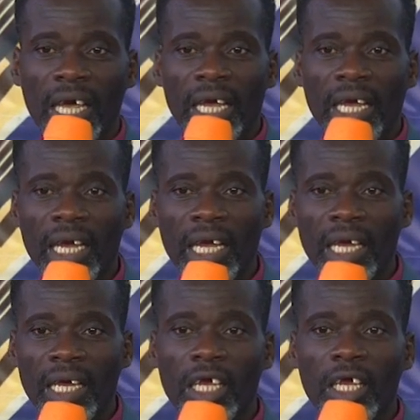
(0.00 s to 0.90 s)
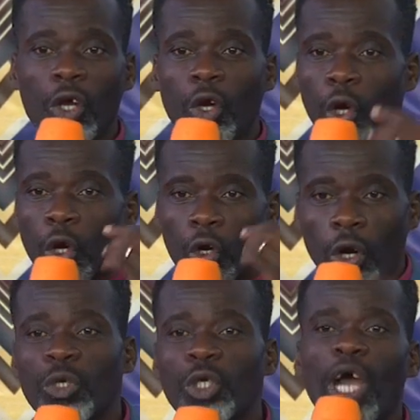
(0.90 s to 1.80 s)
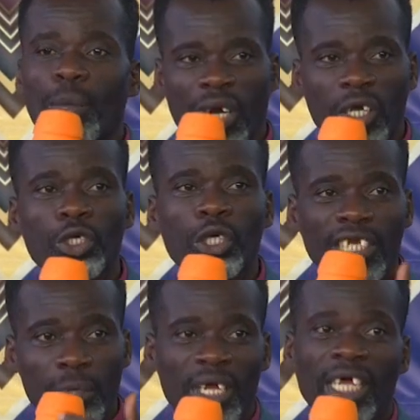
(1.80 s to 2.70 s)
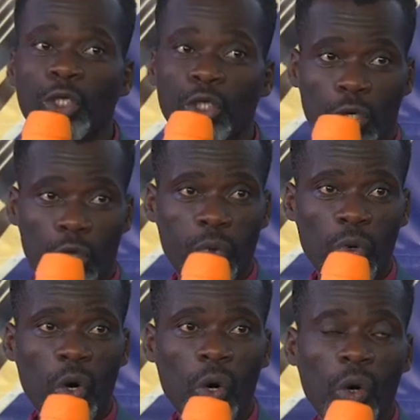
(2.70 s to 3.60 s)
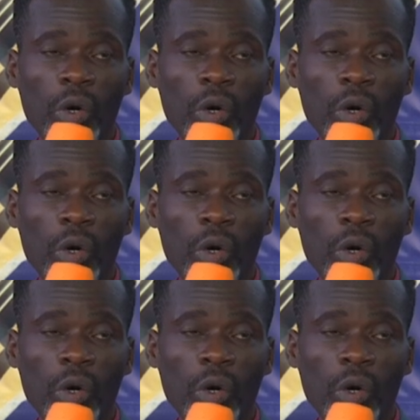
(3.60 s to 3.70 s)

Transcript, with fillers: Et L'homme de Dieu apprend que j'ai déménagé chez Yopougon.